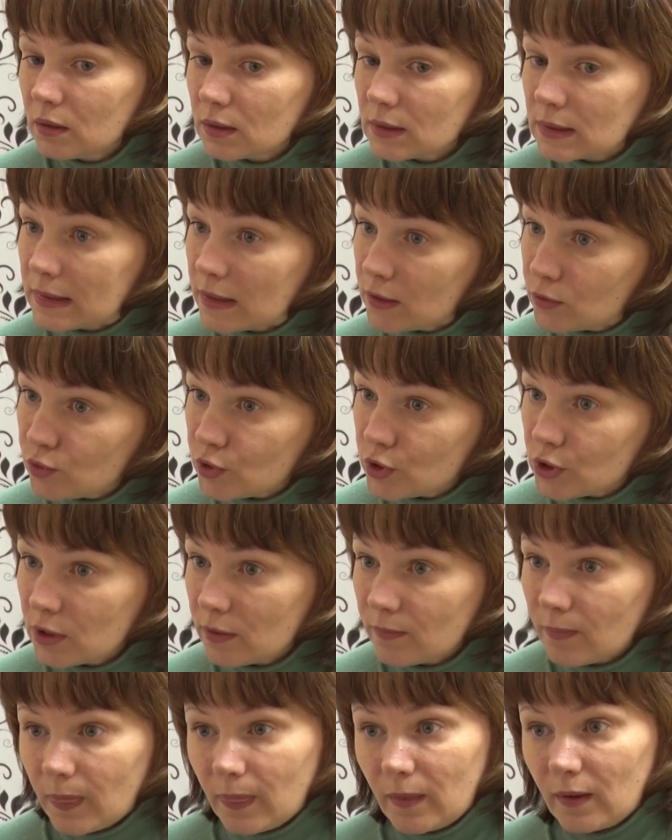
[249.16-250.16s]

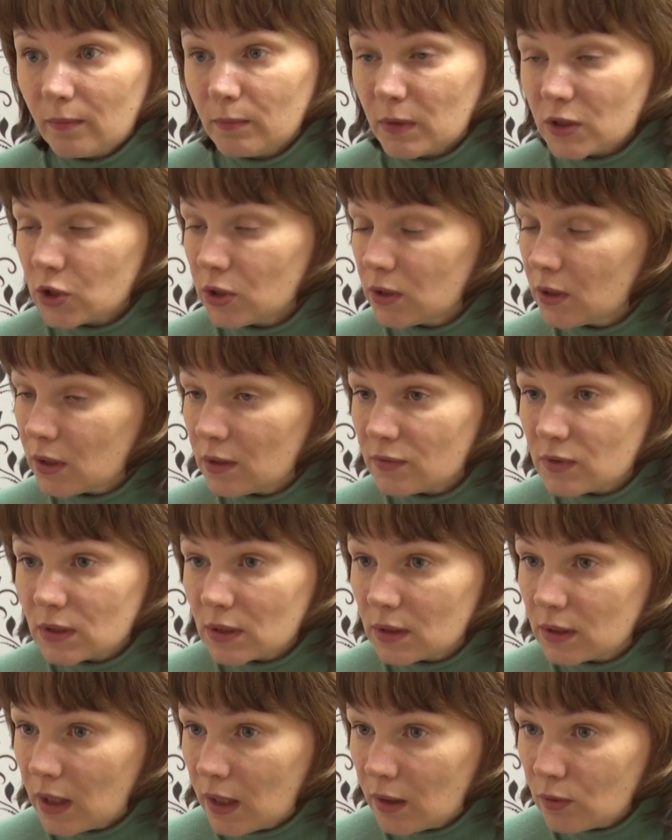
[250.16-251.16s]
Следующее. Мошенники
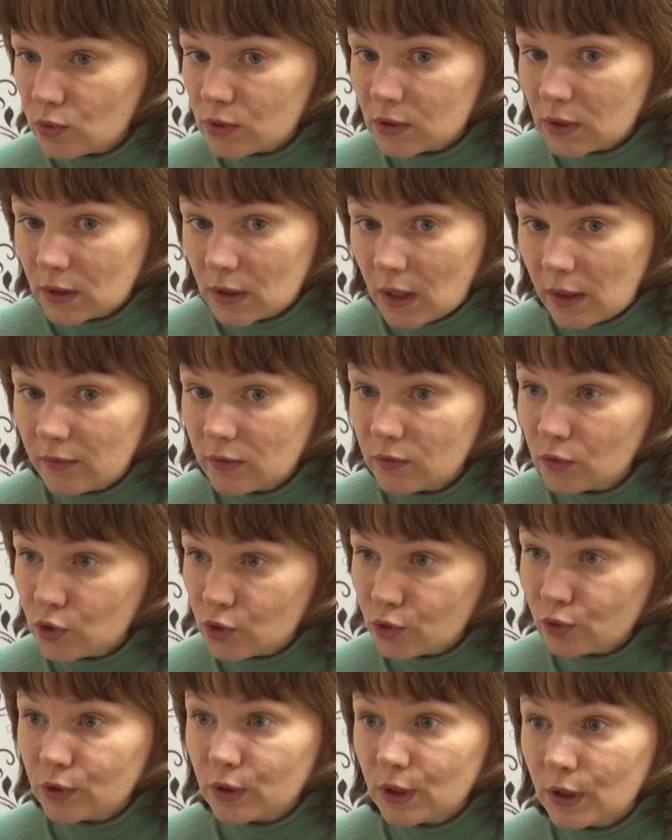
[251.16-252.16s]
всегда устанавливают
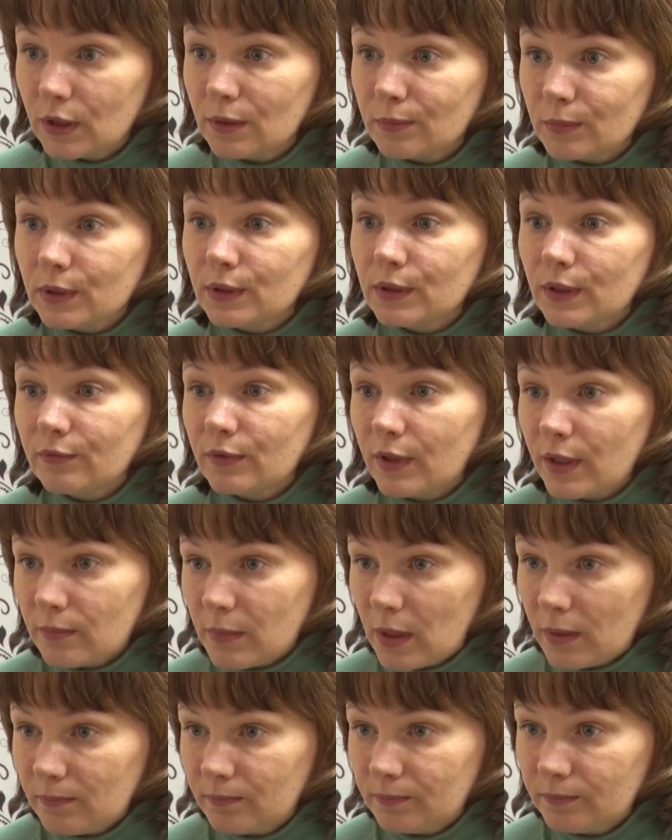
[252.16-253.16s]
четкий лимит на
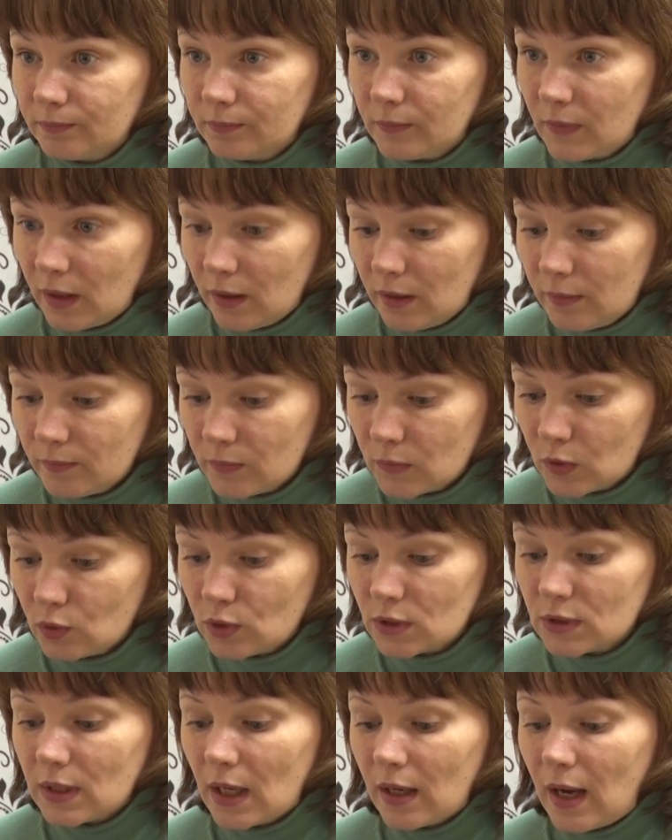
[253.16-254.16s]
время. Да? То
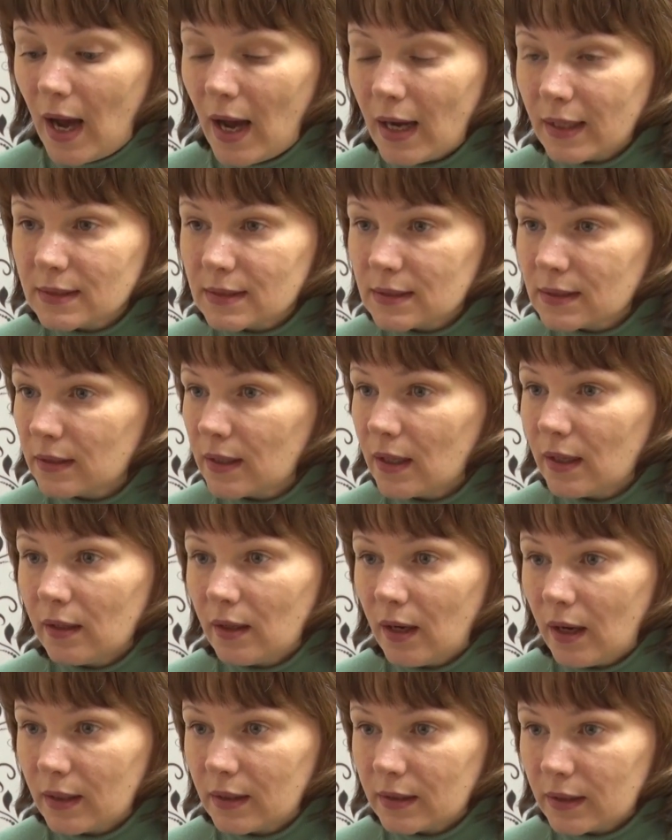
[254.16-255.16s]
есть акция
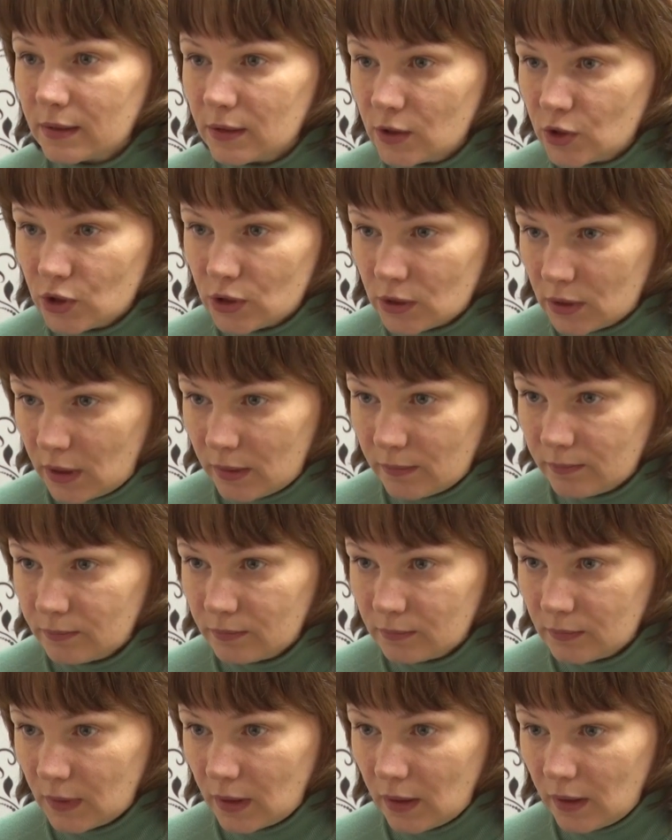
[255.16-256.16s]
ограничена.
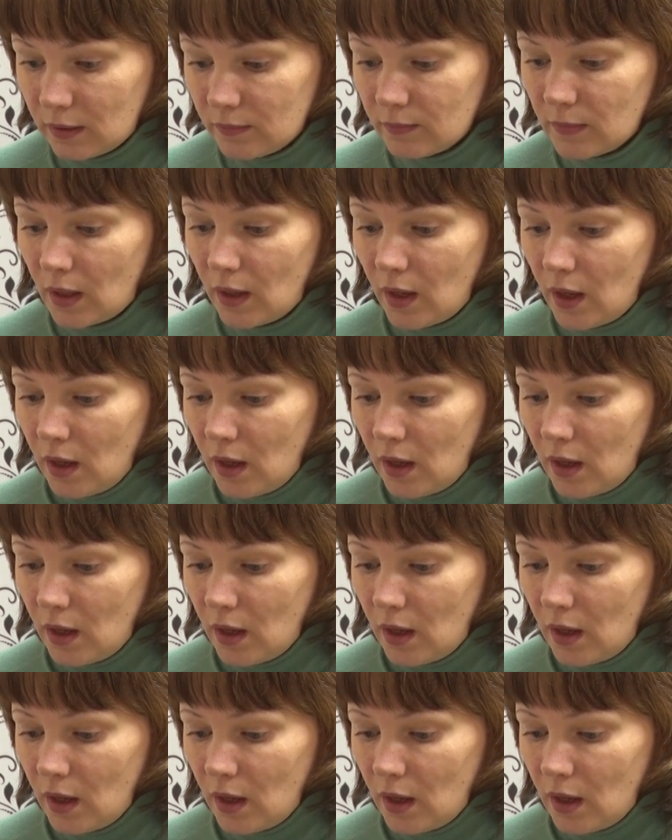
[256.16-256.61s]
Да?